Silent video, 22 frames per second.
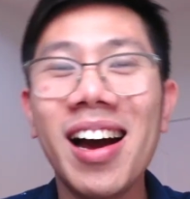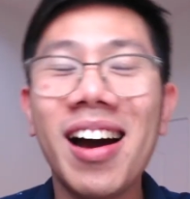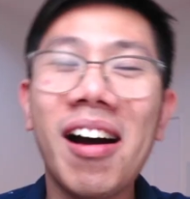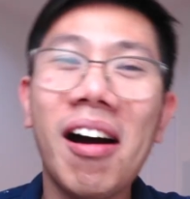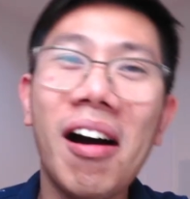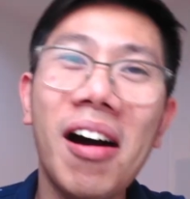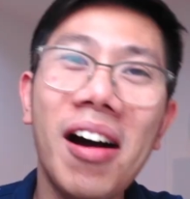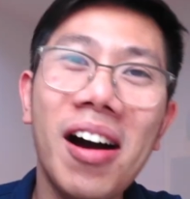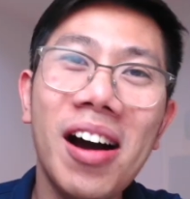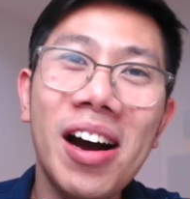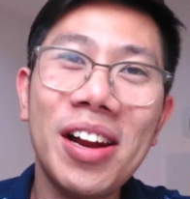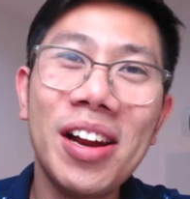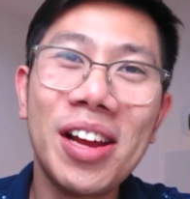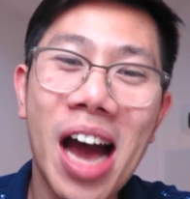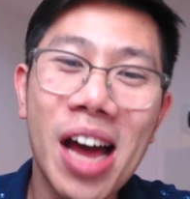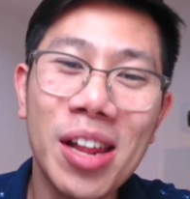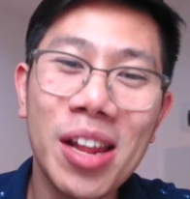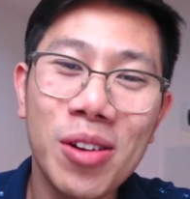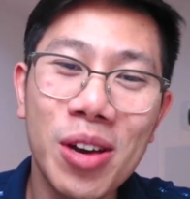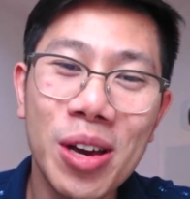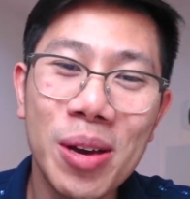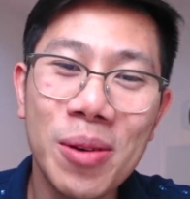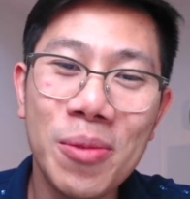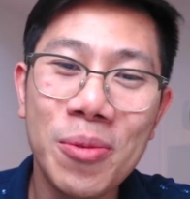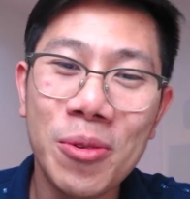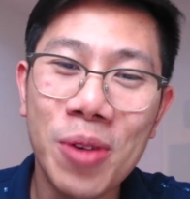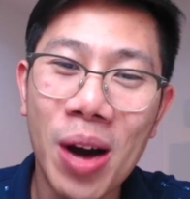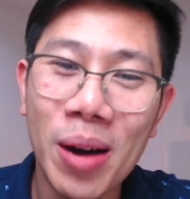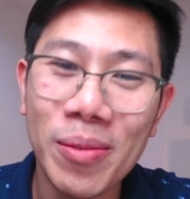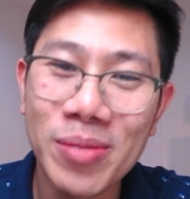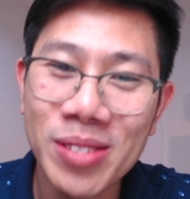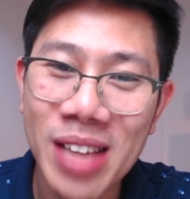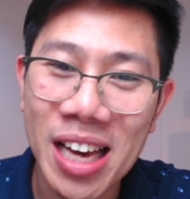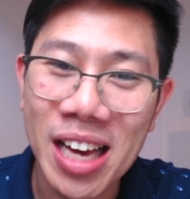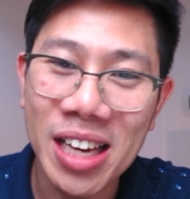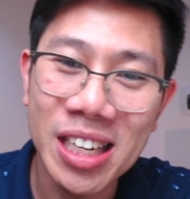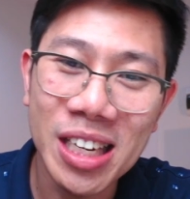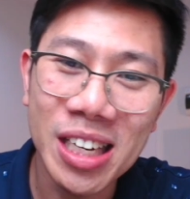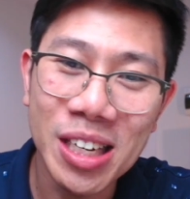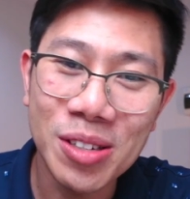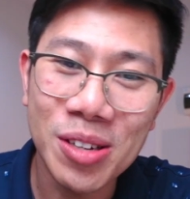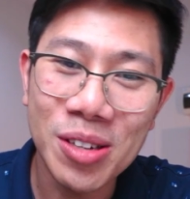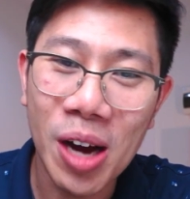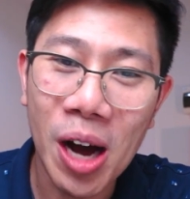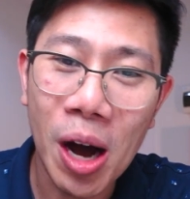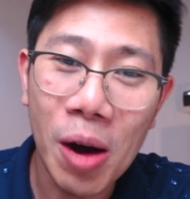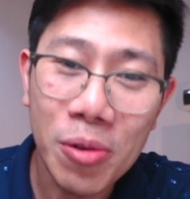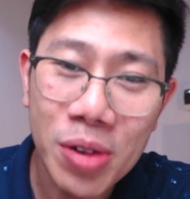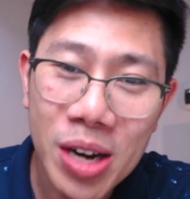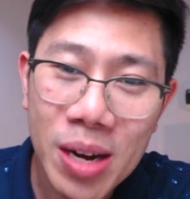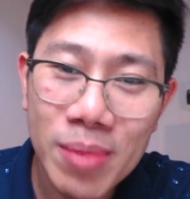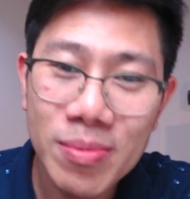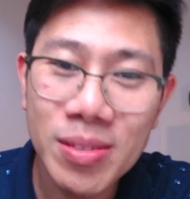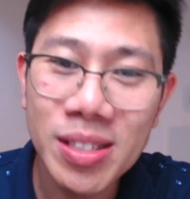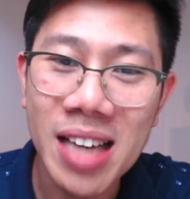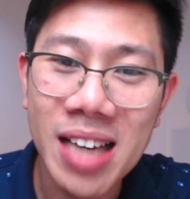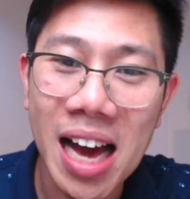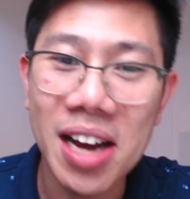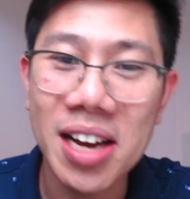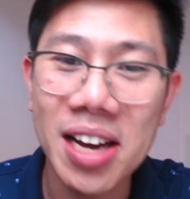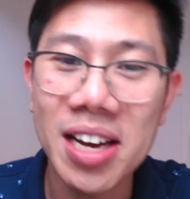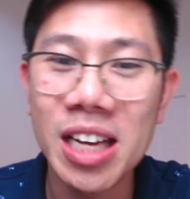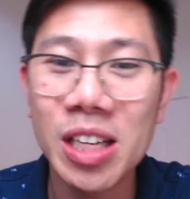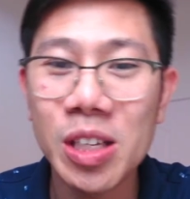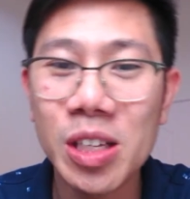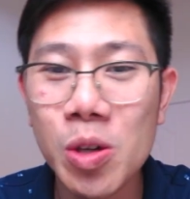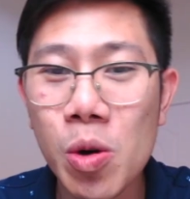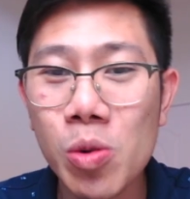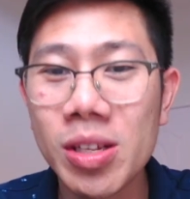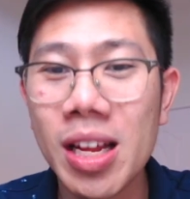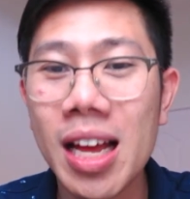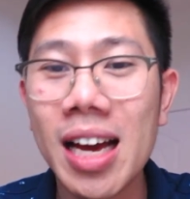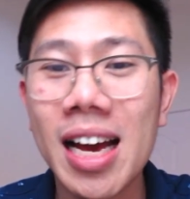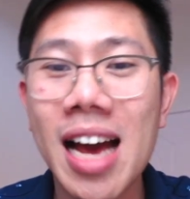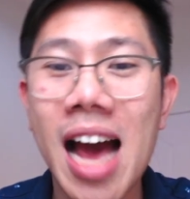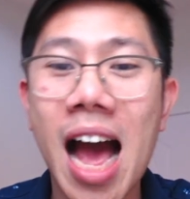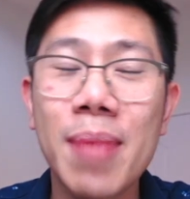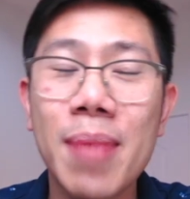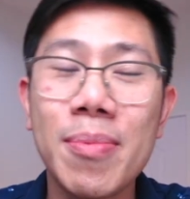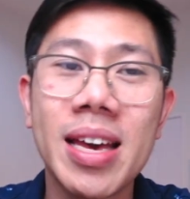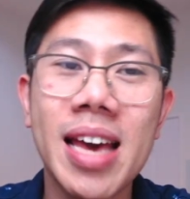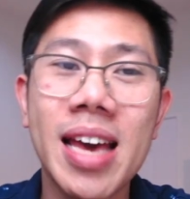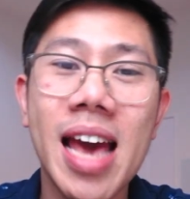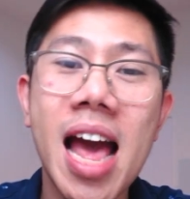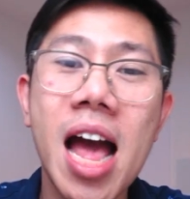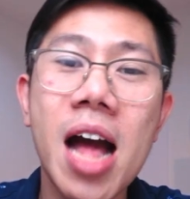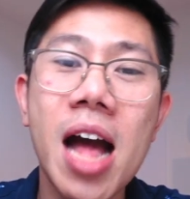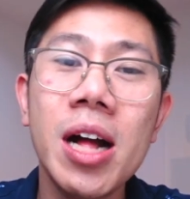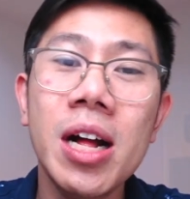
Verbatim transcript: เออนะับโดยมีความเจ๋งคือเขาเริ่มจากเงินกู้ธนาคารเพียงแค่